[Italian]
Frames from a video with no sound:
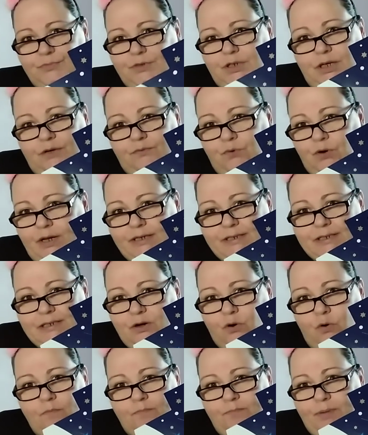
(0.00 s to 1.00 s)
Chi
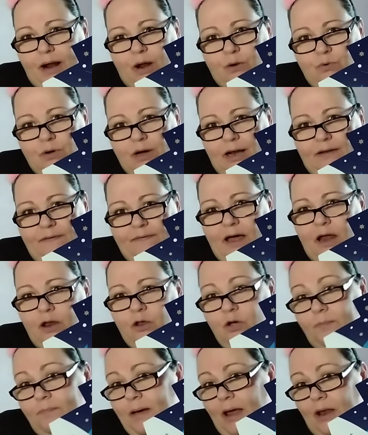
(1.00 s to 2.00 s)
volesse comprare un
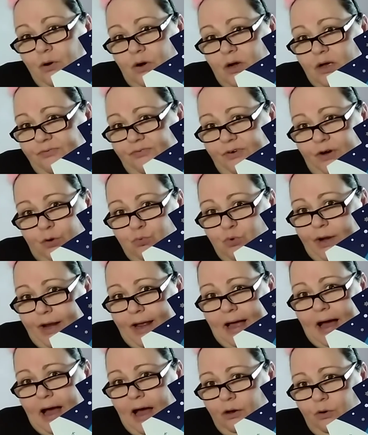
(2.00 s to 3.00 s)
calendario, è bello anche fare un
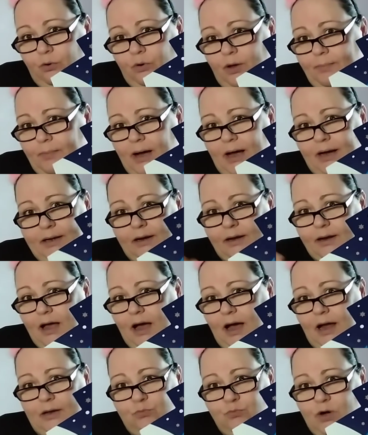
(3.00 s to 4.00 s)
regalo, eh. magari
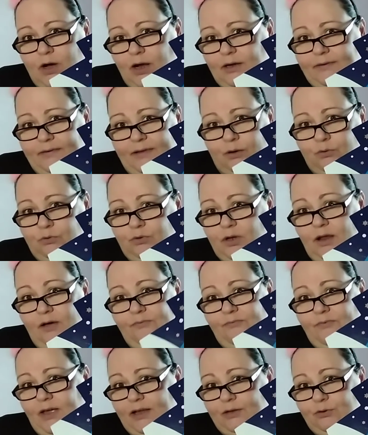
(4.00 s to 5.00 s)
regali un calendario
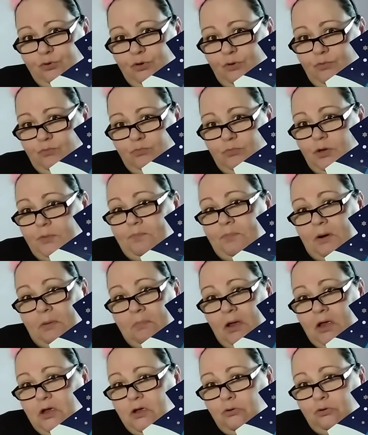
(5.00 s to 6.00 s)
dell'avvento, mm, per
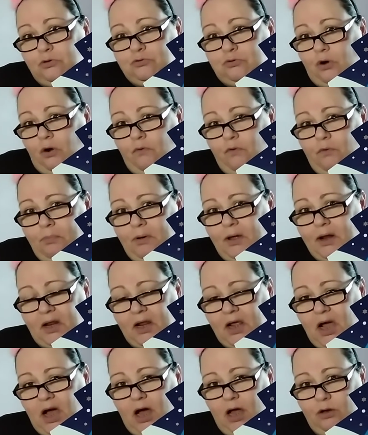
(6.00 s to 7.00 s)
me io lo trovo un bel
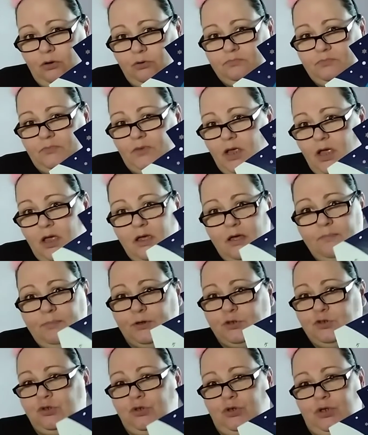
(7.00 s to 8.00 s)
regalo
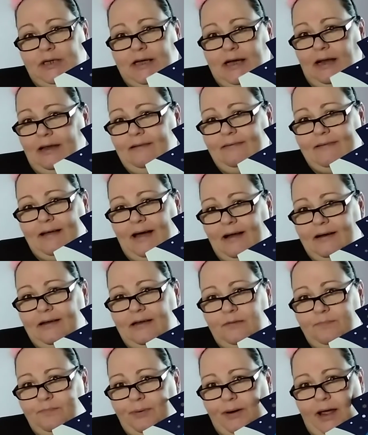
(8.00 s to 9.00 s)
perciò i calendari
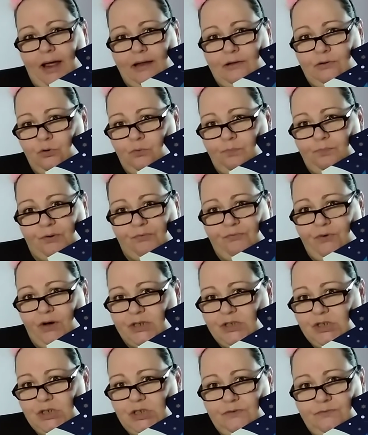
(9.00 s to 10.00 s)
li prendo per
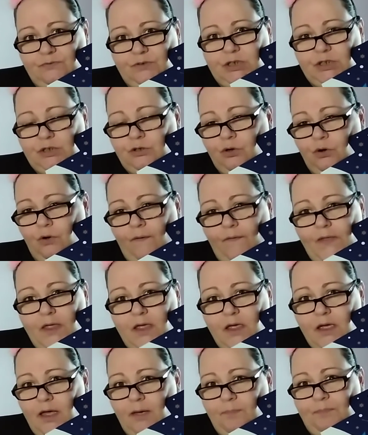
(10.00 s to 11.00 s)
farci i video
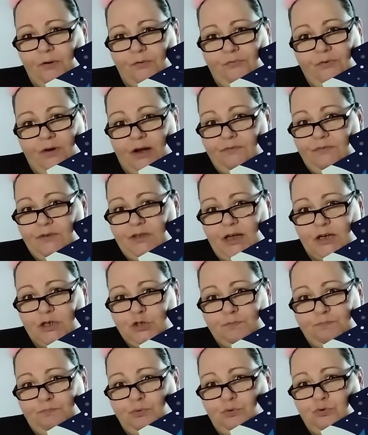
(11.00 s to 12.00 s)
e per farvi dare
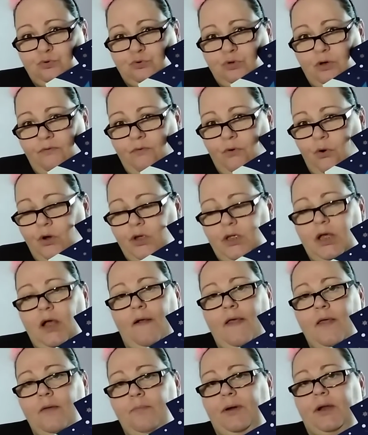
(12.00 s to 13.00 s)
spunto a voi
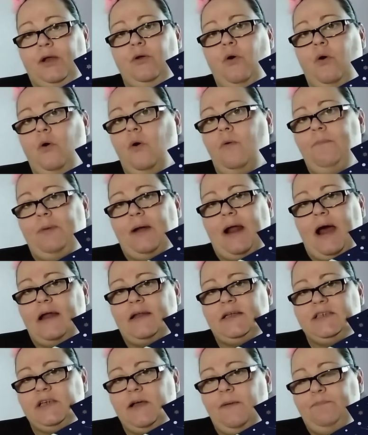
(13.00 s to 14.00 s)
per non
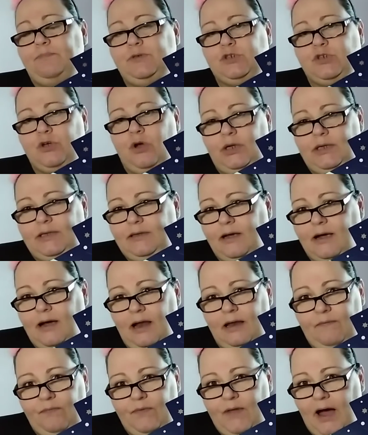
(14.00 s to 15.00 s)
comprare sempre i soliti
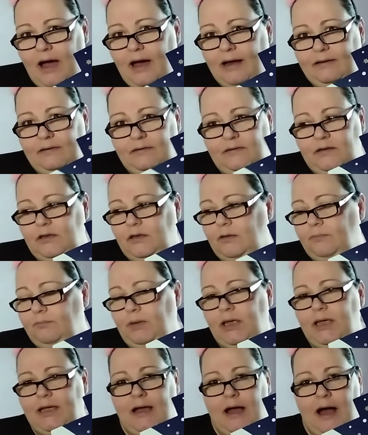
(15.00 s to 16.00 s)
calendari di
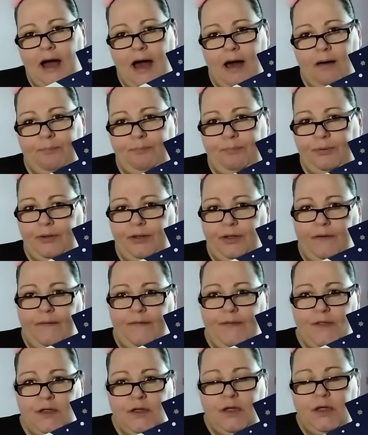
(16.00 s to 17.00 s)
make
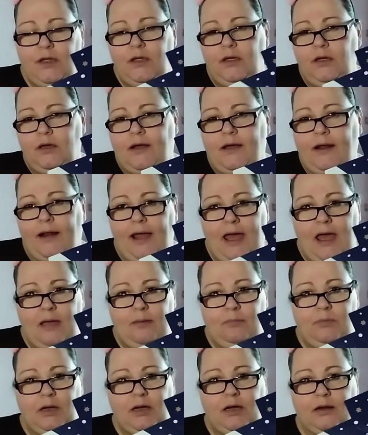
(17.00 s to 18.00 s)
up,
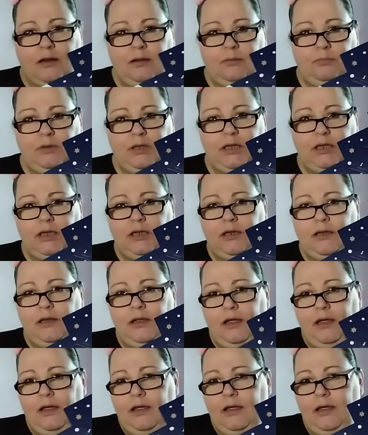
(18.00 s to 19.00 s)
creme,
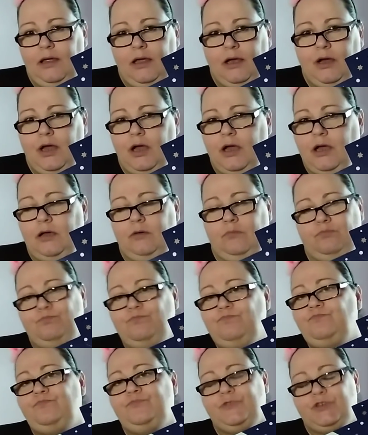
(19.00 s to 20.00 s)
cremine e che...
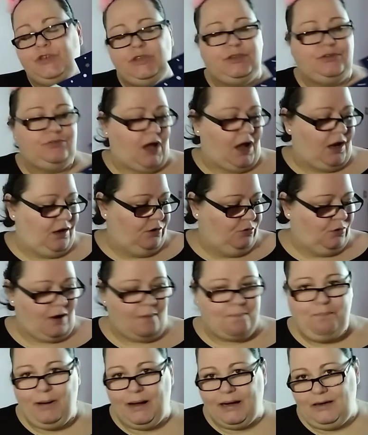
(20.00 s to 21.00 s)
Allora,
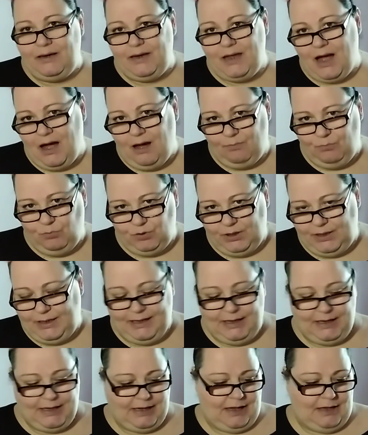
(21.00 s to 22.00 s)
parliamone
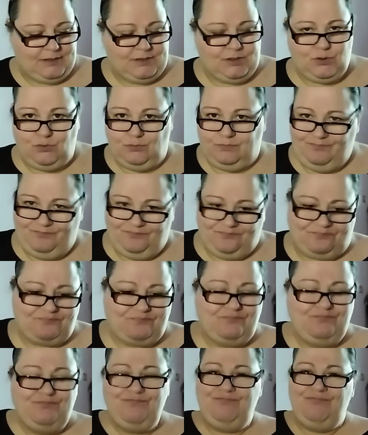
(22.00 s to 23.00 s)
che cazzo,
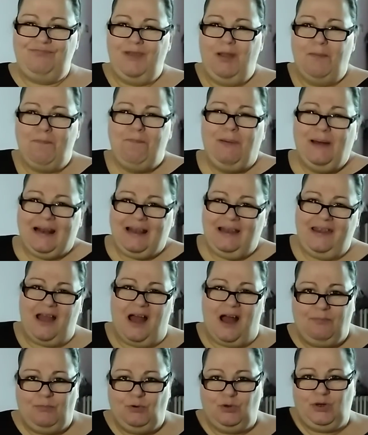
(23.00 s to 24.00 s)

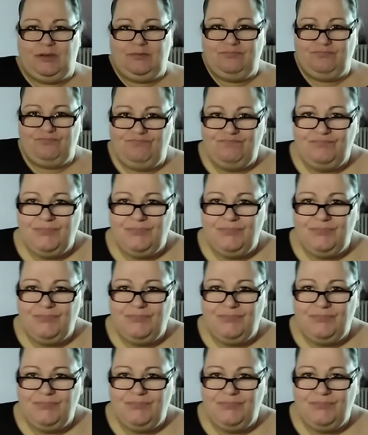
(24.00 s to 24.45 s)
parliamone.